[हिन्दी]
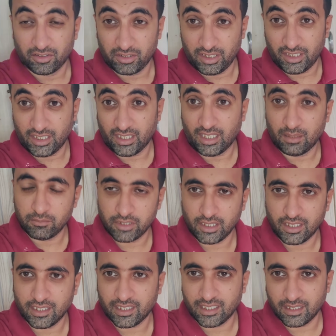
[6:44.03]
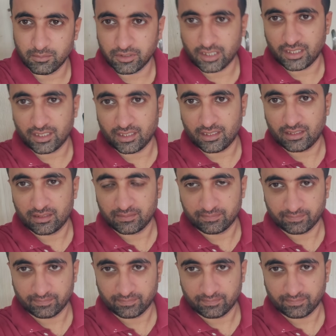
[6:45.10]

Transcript: तो जी अलहमदिल्ला अलहमदिल्ला